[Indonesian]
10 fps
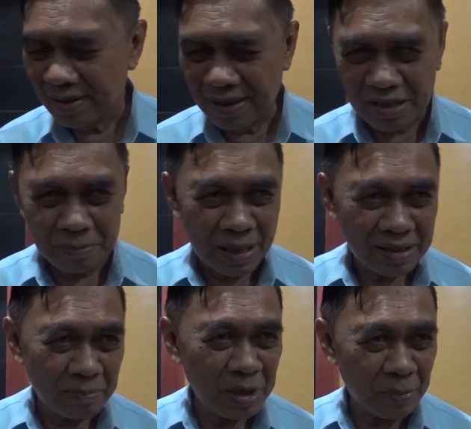Ya
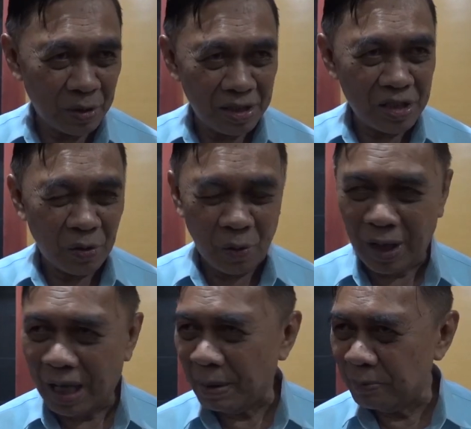semacam seperti di
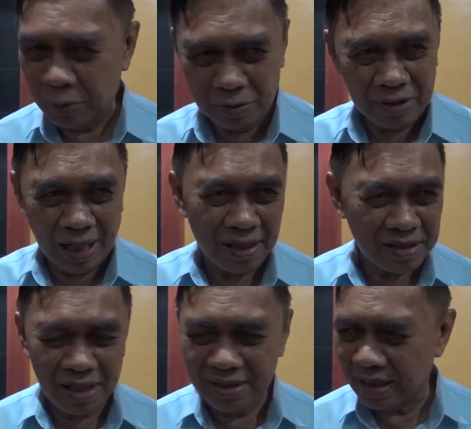sekolah apapun
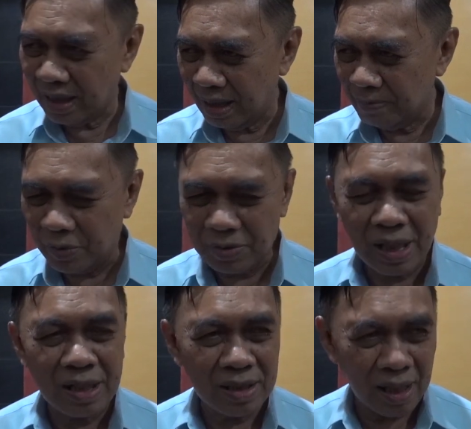alasannya adalah
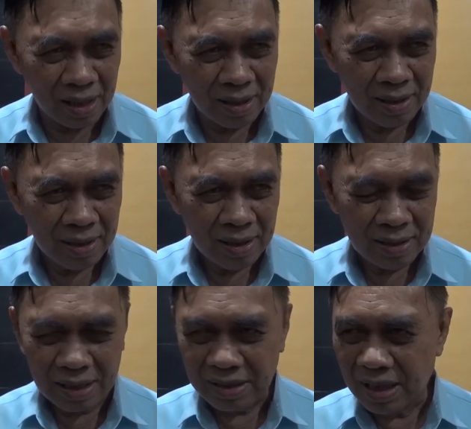pungutan liar
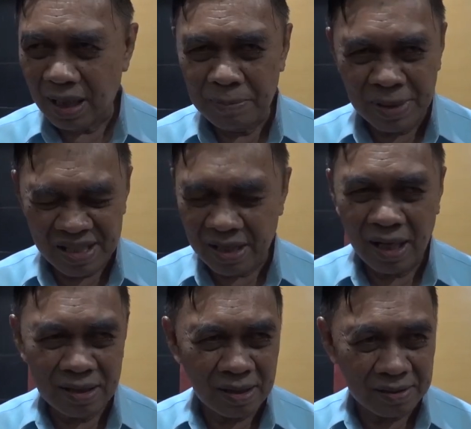yang tidak
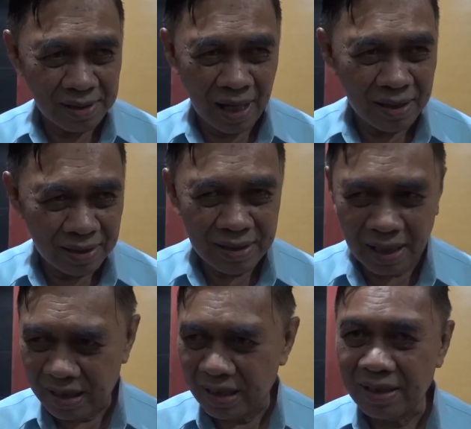bisa terjadi
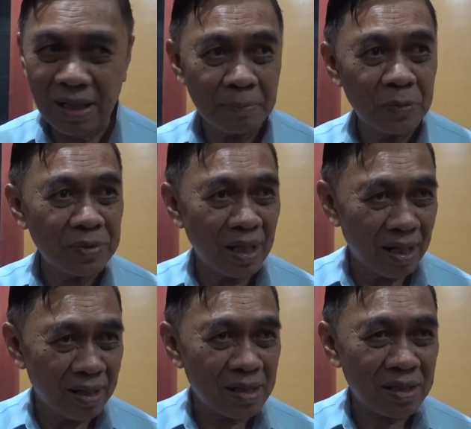karena tidak punya
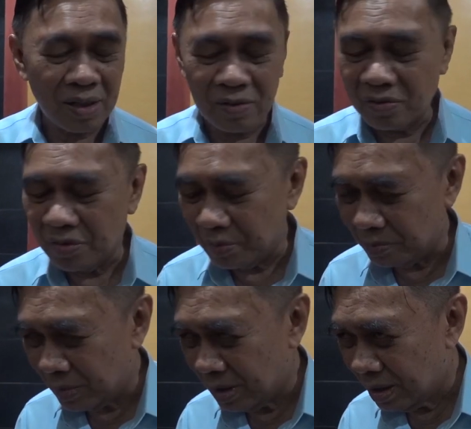landasan
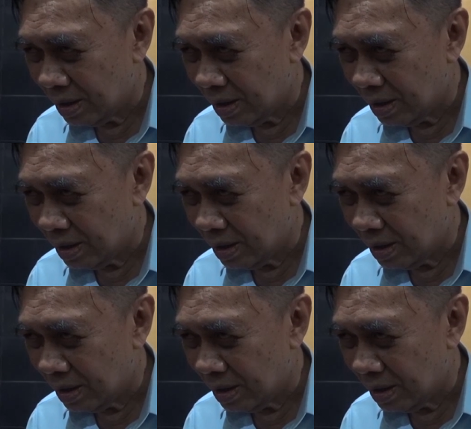hukum.